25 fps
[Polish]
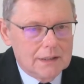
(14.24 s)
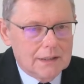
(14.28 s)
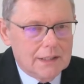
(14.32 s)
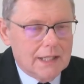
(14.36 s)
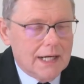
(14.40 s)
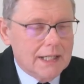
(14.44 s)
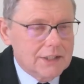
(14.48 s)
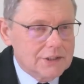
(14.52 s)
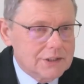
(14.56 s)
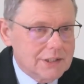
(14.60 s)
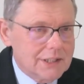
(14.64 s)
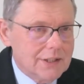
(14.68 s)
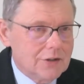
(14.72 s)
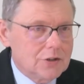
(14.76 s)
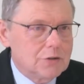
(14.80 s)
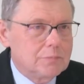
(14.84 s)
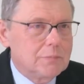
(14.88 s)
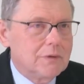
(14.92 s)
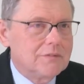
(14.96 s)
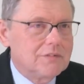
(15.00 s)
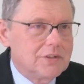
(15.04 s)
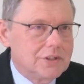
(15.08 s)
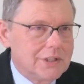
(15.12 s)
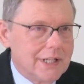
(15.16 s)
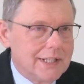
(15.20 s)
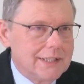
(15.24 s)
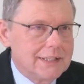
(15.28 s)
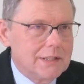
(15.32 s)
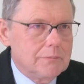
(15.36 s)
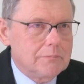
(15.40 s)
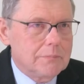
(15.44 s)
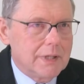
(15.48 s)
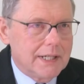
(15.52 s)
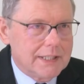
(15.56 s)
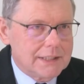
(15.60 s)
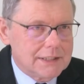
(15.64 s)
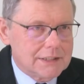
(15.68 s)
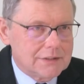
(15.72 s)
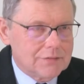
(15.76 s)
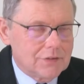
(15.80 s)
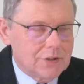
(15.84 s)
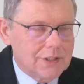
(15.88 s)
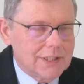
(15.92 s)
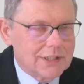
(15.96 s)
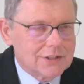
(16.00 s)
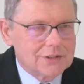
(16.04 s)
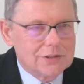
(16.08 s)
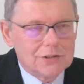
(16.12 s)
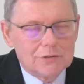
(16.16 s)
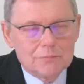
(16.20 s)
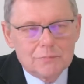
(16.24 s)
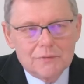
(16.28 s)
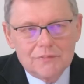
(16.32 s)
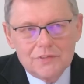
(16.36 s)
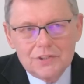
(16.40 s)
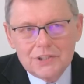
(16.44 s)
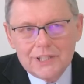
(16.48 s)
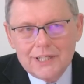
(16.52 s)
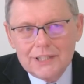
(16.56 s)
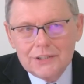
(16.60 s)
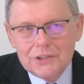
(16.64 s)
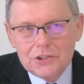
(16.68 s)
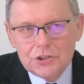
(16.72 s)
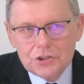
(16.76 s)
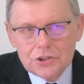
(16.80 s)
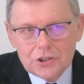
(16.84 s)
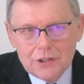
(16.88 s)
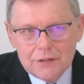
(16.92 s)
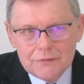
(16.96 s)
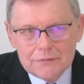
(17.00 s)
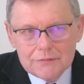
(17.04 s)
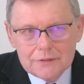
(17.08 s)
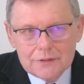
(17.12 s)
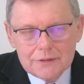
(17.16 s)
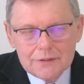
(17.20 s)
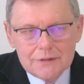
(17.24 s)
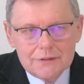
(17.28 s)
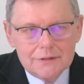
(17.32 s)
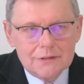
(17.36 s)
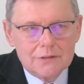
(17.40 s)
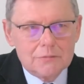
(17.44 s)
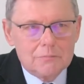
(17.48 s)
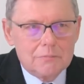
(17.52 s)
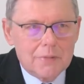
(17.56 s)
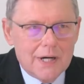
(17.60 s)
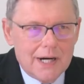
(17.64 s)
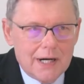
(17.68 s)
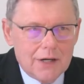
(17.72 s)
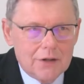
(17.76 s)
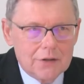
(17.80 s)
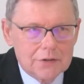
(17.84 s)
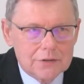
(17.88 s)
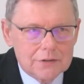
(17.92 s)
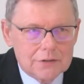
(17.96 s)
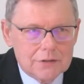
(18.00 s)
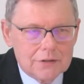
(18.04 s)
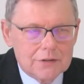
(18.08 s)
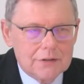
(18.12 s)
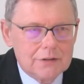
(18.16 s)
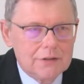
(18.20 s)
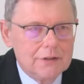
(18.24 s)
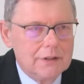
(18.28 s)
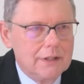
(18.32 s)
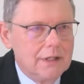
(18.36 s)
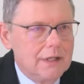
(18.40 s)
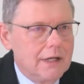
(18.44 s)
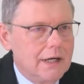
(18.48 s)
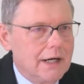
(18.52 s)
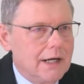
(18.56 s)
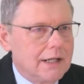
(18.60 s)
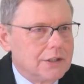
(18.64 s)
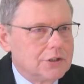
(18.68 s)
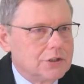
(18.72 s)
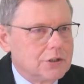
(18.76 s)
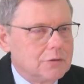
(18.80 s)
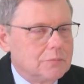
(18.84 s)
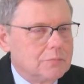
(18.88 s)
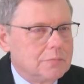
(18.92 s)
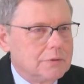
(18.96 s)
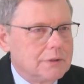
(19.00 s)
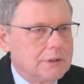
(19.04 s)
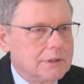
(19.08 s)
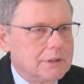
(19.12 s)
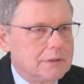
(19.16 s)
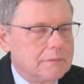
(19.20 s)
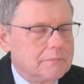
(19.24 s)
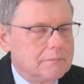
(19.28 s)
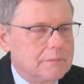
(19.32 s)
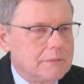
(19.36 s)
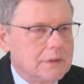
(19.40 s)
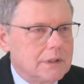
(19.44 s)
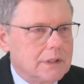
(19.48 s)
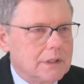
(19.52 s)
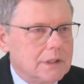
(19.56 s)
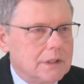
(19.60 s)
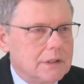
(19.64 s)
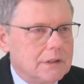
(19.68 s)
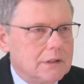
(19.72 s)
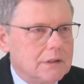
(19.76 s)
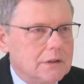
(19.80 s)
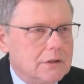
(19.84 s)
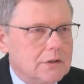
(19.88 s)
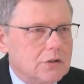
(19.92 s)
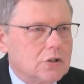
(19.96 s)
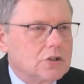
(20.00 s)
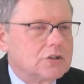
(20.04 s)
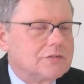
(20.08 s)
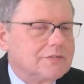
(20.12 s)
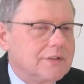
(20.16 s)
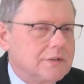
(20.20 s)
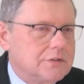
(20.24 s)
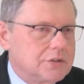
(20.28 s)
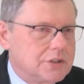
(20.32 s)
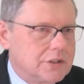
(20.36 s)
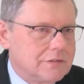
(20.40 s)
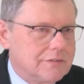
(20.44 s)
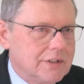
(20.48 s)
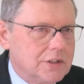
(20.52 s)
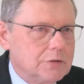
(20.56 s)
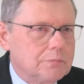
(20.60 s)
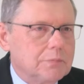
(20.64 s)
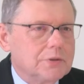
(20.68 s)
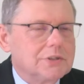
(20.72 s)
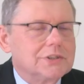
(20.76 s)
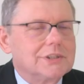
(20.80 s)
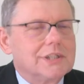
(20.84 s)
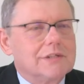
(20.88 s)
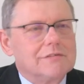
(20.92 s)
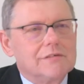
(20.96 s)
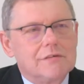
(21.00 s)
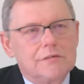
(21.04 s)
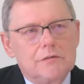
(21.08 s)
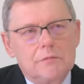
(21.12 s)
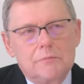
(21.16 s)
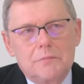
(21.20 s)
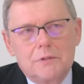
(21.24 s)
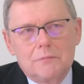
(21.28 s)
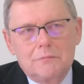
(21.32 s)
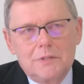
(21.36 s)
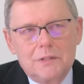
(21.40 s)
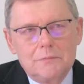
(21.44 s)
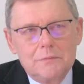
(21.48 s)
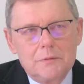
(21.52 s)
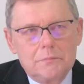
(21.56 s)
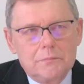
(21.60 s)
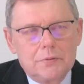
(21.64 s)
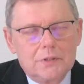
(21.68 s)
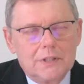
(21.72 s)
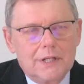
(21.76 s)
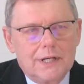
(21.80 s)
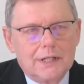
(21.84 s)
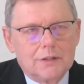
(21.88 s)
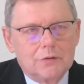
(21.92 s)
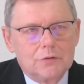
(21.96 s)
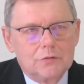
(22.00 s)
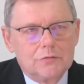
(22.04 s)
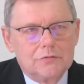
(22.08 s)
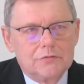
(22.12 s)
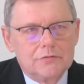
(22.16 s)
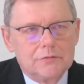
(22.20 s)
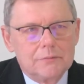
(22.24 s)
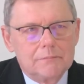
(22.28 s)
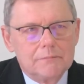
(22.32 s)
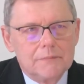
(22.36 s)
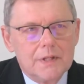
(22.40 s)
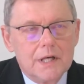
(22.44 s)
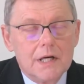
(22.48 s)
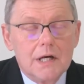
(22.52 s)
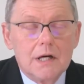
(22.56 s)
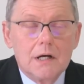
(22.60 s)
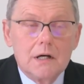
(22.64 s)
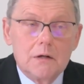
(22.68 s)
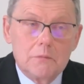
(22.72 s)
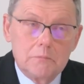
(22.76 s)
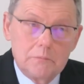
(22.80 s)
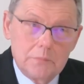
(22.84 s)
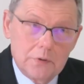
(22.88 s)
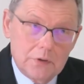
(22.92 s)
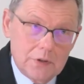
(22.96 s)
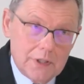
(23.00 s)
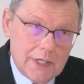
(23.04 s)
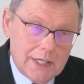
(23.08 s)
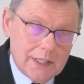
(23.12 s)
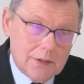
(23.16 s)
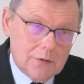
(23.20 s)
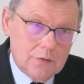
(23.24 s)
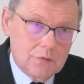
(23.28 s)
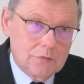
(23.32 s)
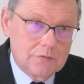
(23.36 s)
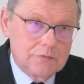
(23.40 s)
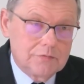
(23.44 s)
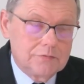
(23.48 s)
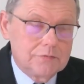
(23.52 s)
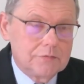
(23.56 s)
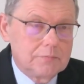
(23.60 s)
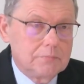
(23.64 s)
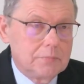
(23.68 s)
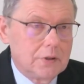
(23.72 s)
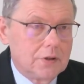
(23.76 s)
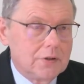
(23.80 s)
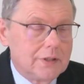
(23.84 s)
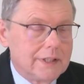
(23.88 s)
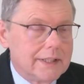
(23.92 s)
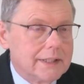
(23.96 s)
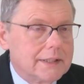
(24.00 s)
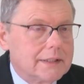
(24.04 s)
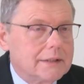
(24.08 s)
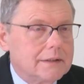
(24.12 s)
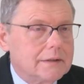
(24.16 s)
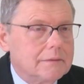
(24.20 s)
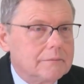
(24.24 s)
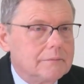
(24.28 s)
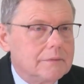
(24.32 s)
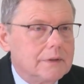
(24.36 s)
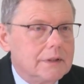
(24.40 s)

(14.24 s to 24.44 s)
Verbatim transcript: Każde odpowiedzialne państwo, każdy odpowiedzialny rząd dba o to, ażeby e, rozwiązywać podstawowe problemy Polaków. Polaków, Polek.